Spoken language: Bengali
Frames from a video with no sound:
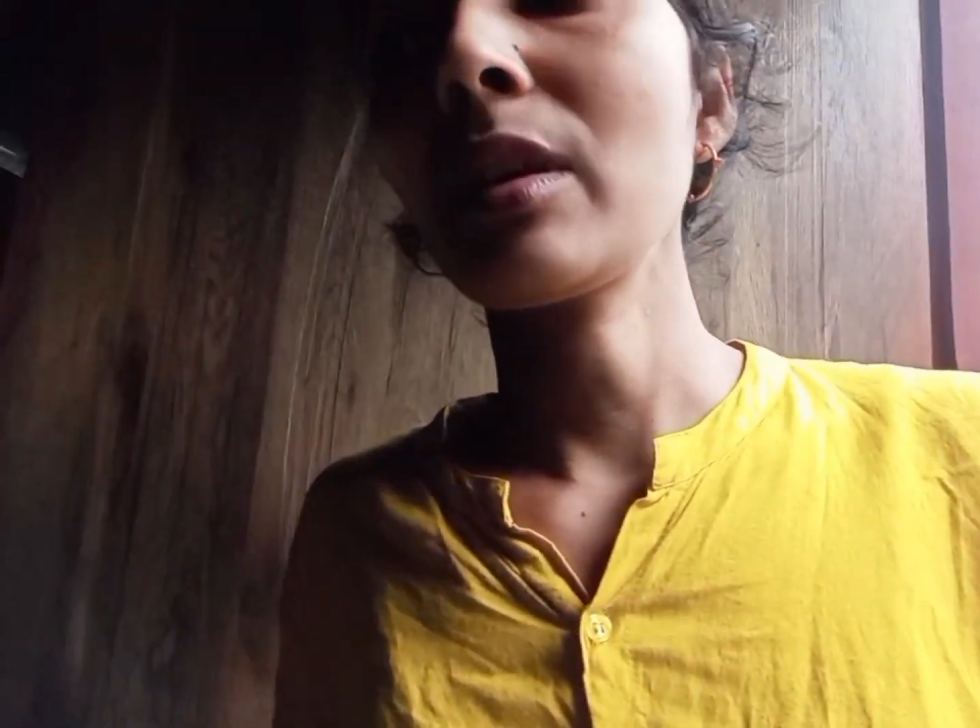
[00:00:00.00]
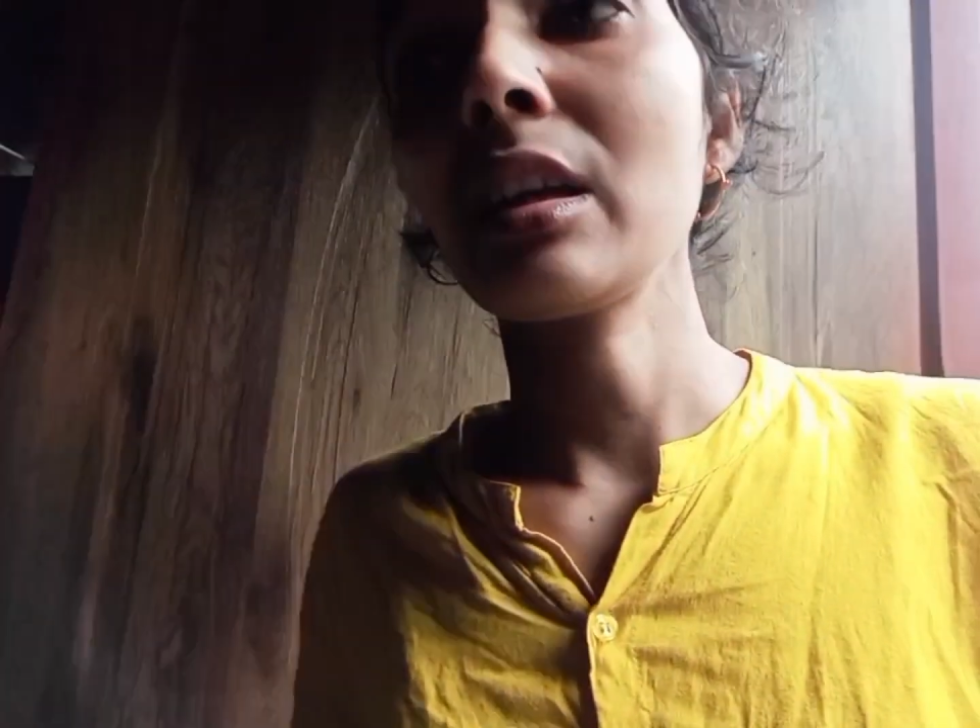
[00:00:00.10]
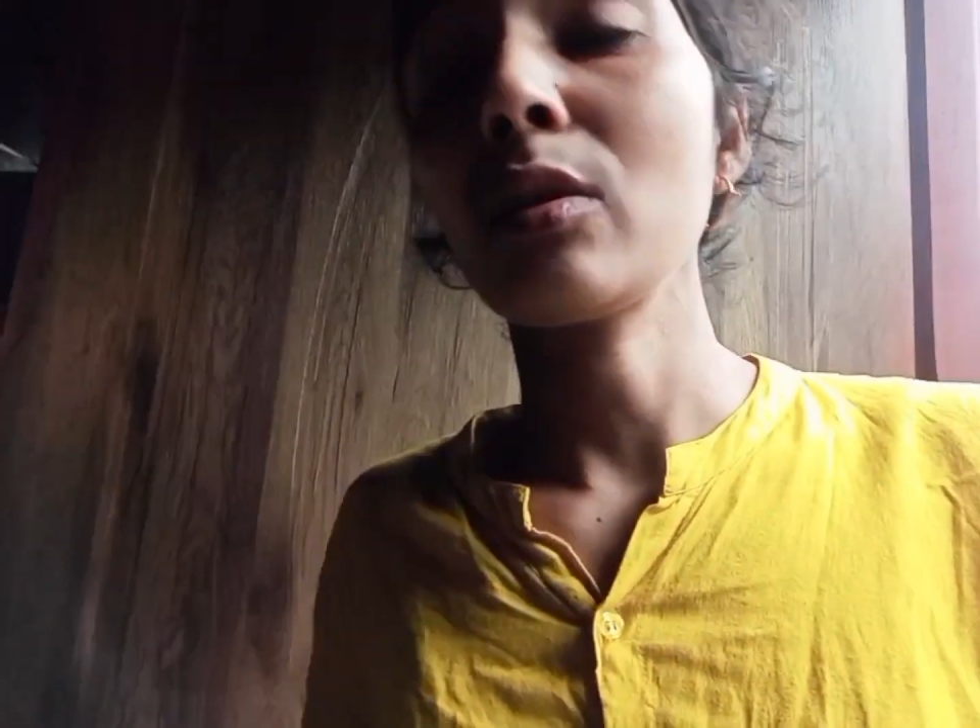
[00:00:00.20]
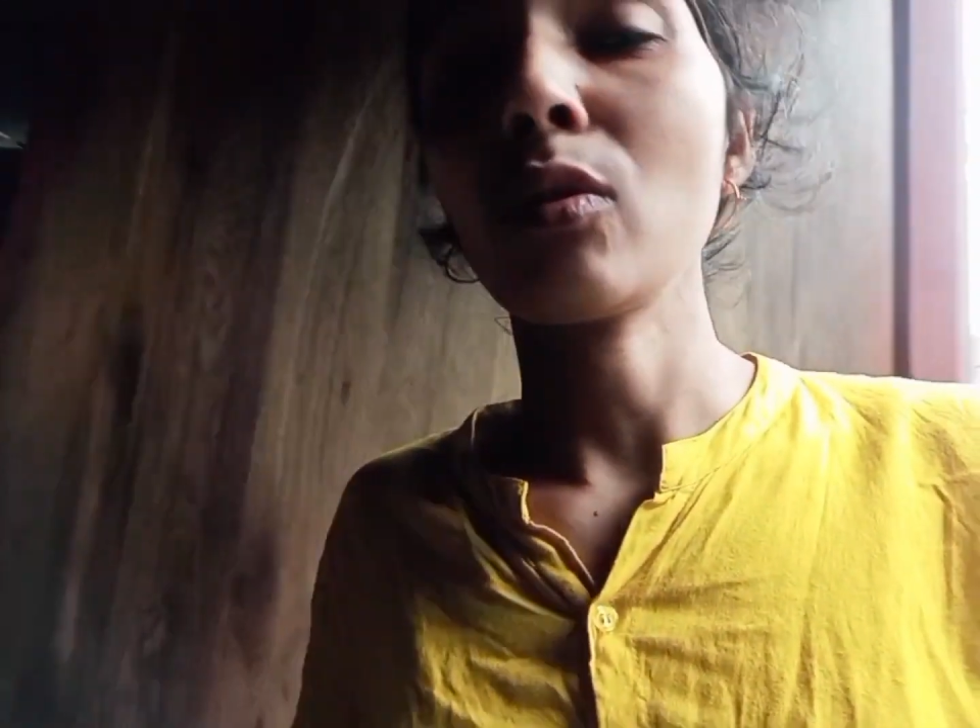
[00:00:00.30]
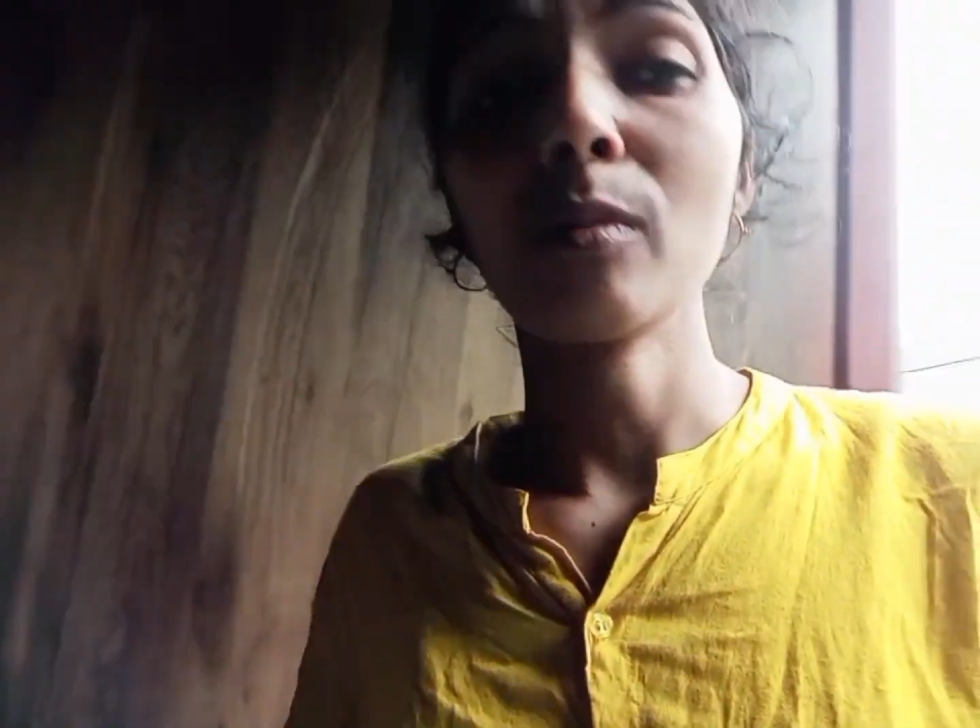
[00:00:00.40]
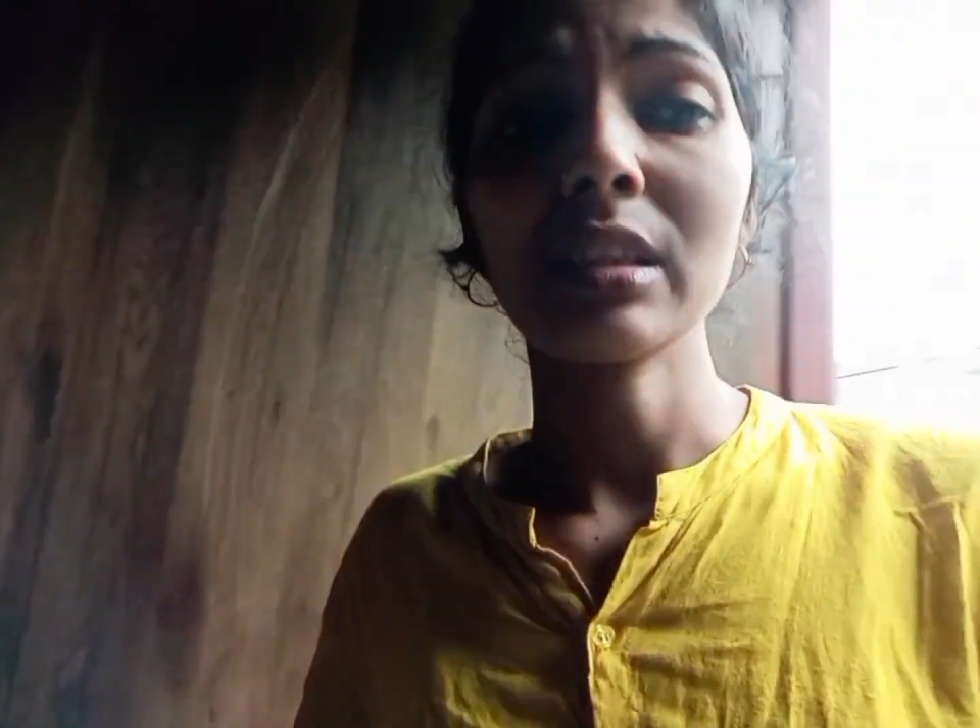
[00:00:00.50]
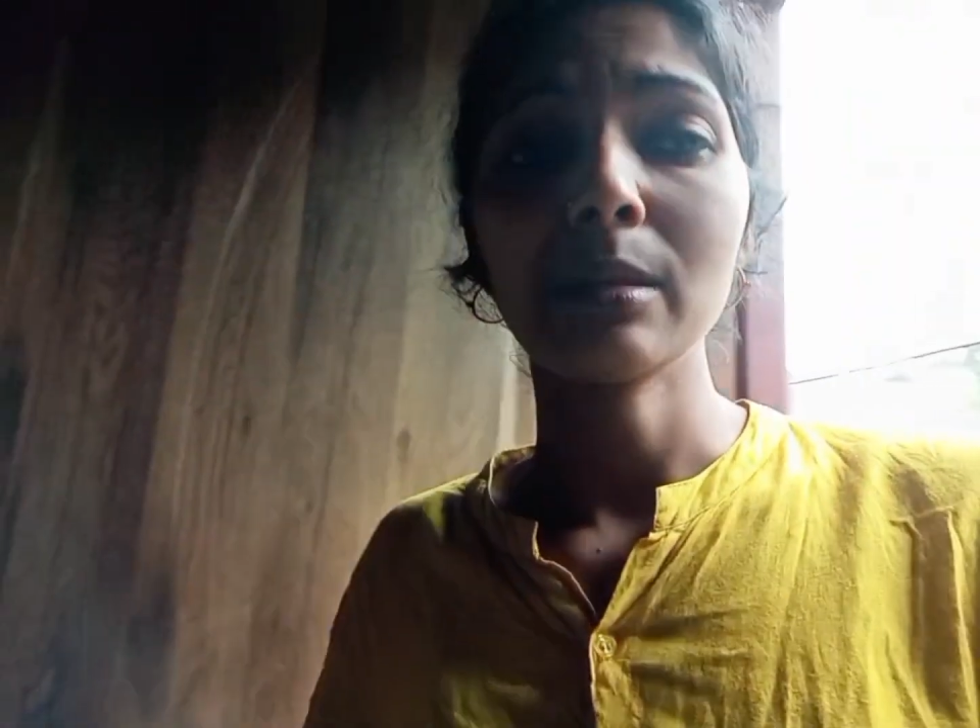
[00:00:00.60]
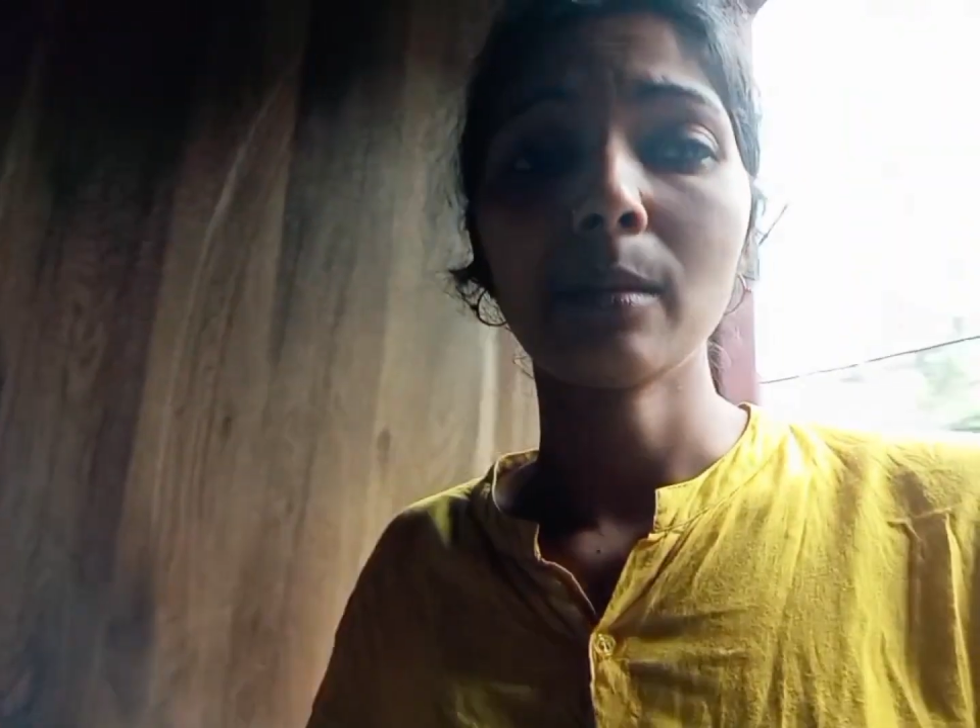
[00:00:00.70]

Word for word: কি নর্মাল যেভাবে